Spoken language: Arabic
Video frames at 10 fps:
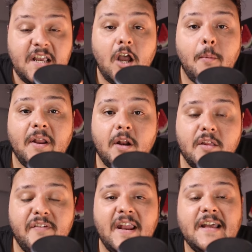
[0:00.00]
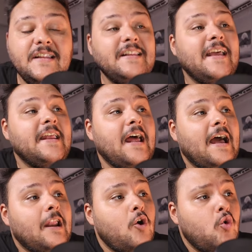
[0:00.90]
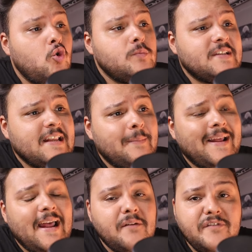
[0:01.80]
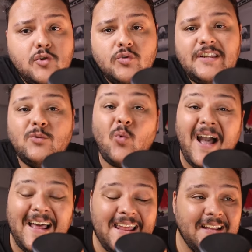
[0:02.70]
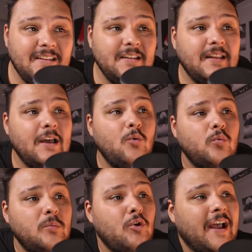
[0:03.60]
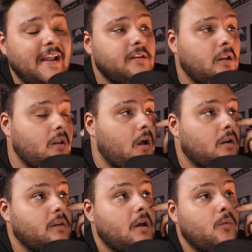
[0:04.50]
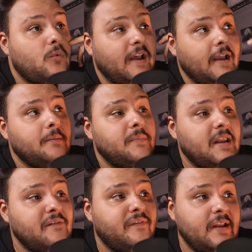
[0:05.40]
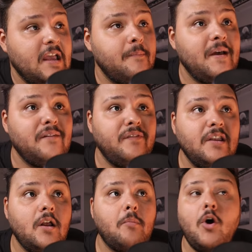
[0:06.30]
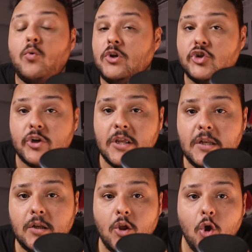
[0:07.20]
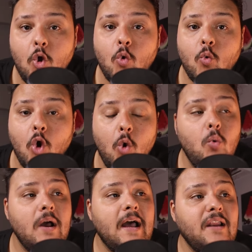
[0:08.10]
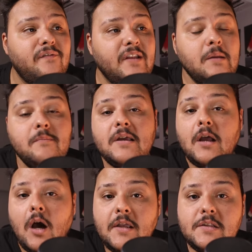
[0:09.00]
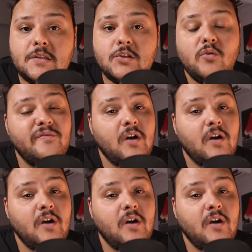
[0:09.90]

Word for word: يا جماعه النهارده في حلقه جديده هنا على هوم سينما رجعنا في فيديو جديد وحلقه جديده ومراجعتنا النهارده واحد من افلام 2024 وهو الفيلم كاينز اوف